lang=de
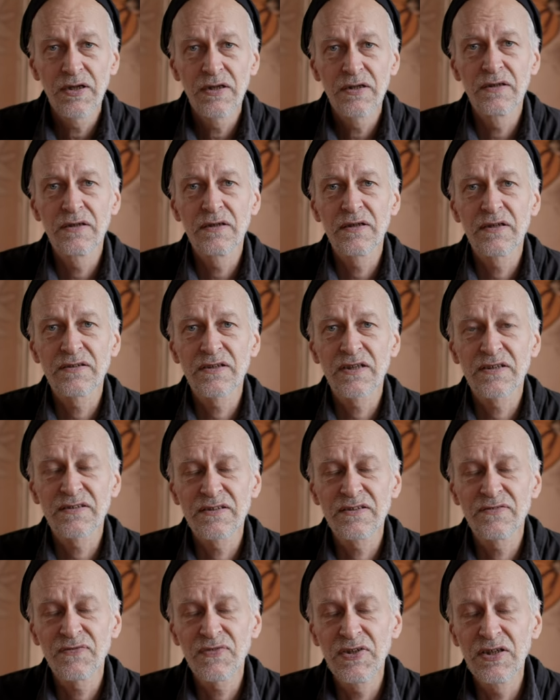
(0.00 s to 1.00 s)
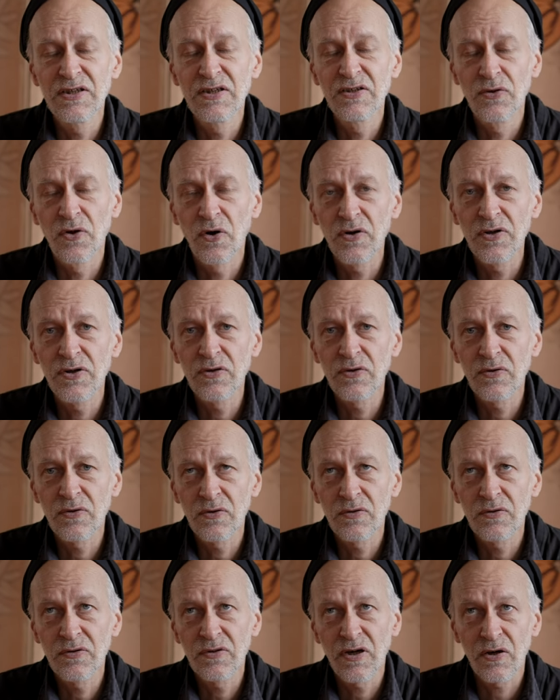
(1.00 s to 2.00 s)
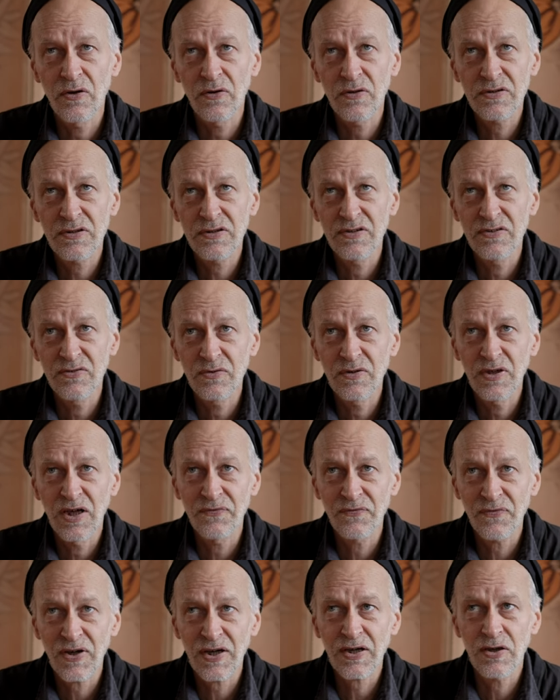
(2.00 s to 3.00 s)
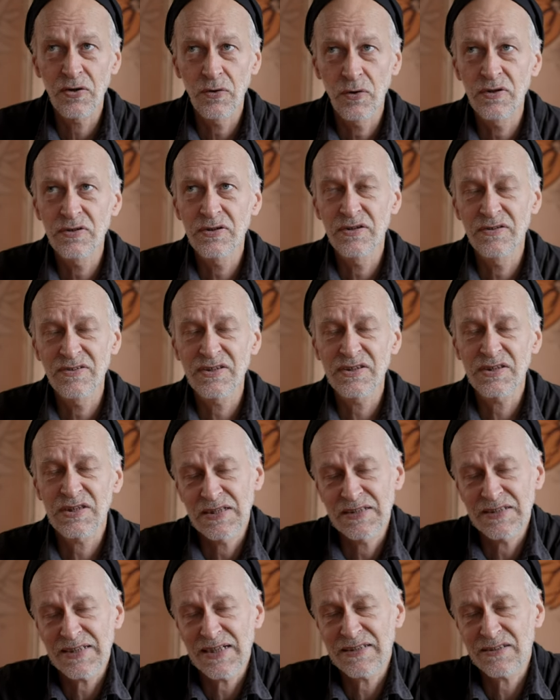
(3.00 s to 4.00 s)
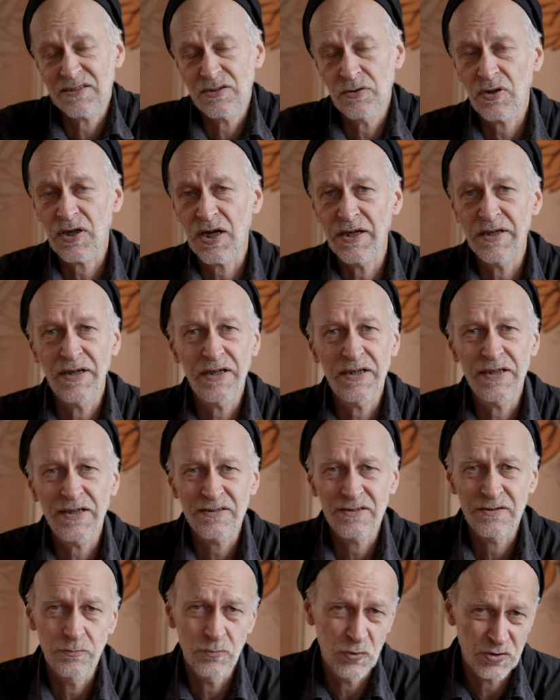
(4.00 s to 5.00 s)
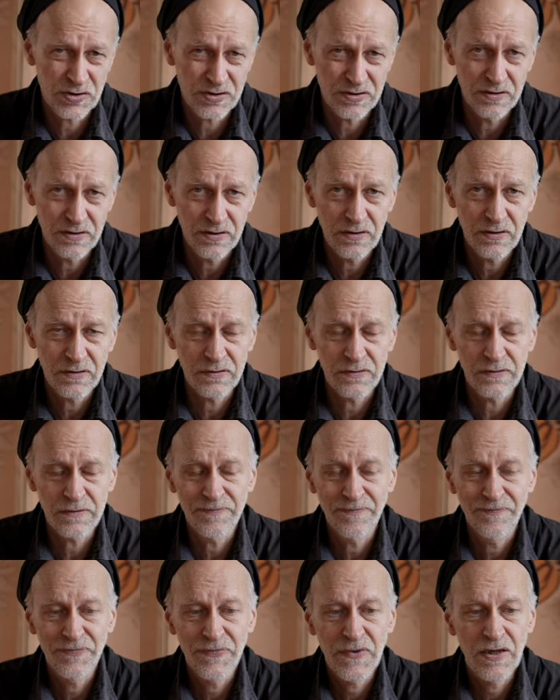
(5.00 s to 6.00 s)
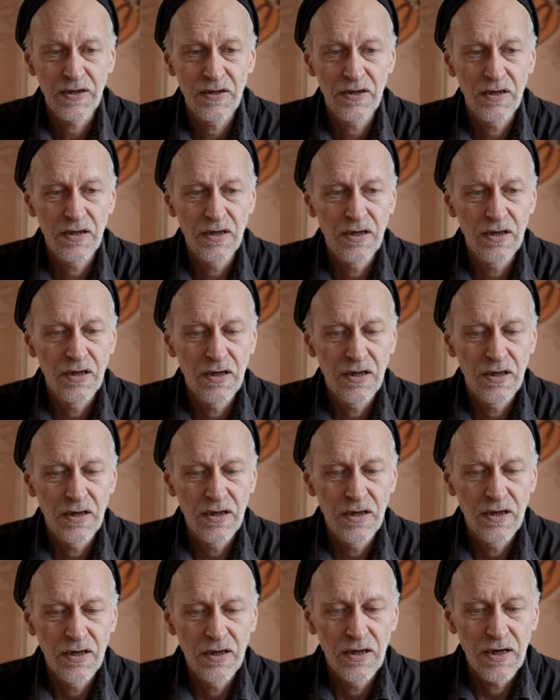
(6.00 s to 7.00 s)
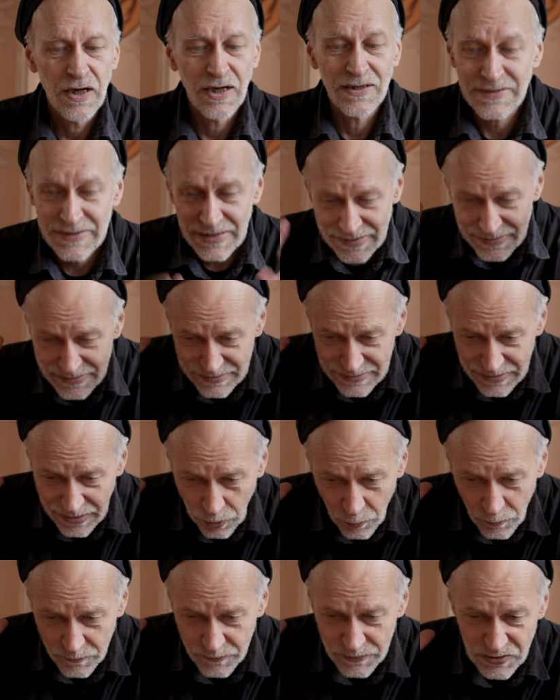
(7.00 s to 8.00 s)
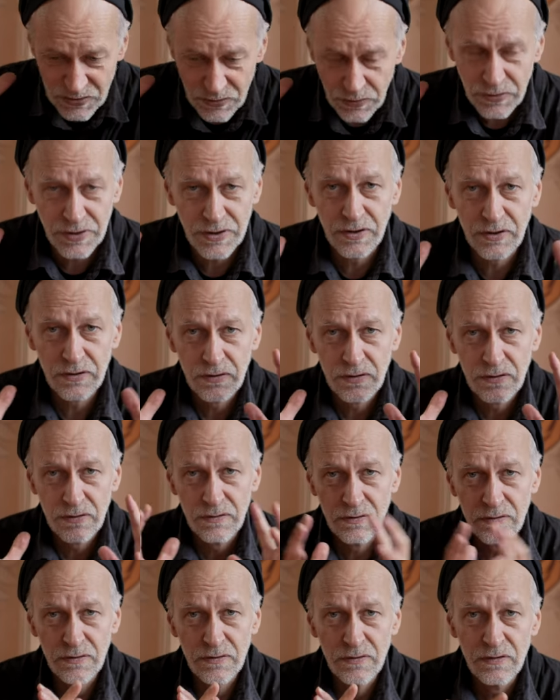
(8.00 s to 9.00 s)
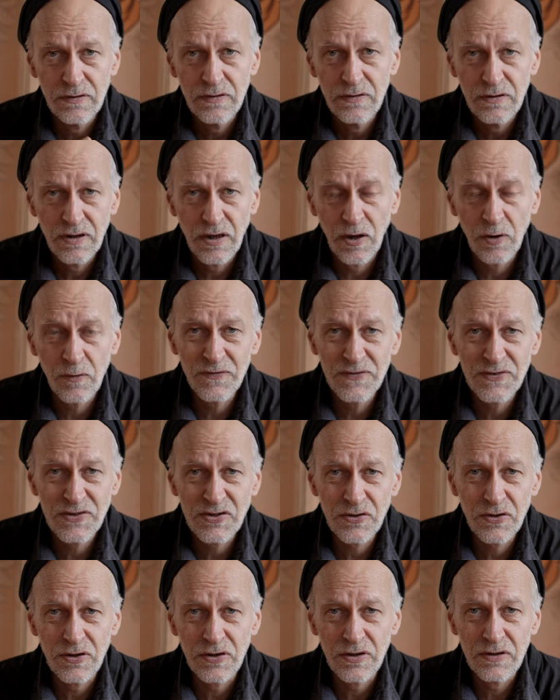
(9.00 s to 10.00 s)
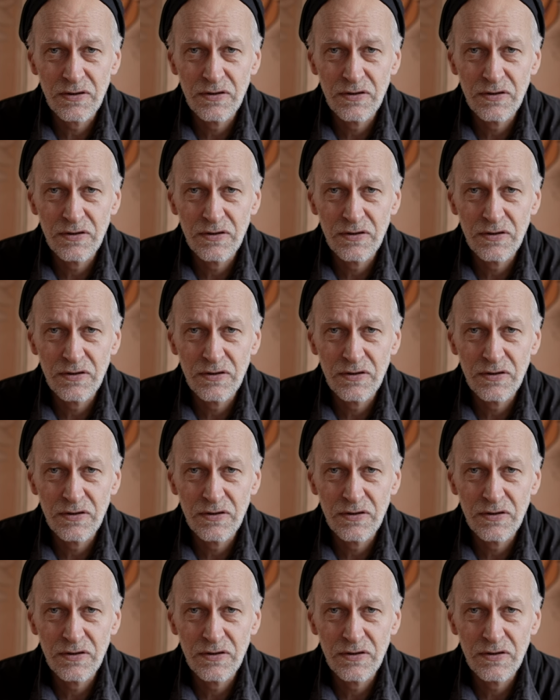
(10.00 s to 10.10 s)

Ne, also da sind viele Neuerungen, auch die sogar Fachleute sich jetzt erst noch anlesen müssen. Ja. Ne. Also da hast du einen Haufen Zeug. Ja, Haufen Zeug.